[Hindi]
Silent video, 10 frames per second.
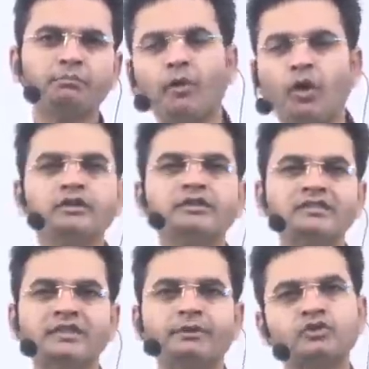बहुत दिन
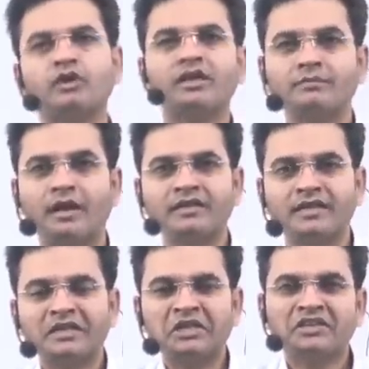से बच्चों का डिमांड
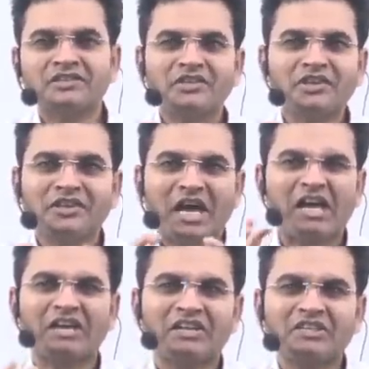है कि सर
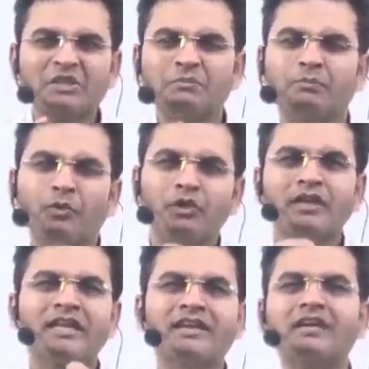अंग्रेजी
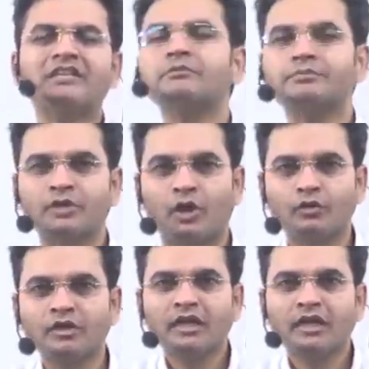बोलने का टिप्स बताओ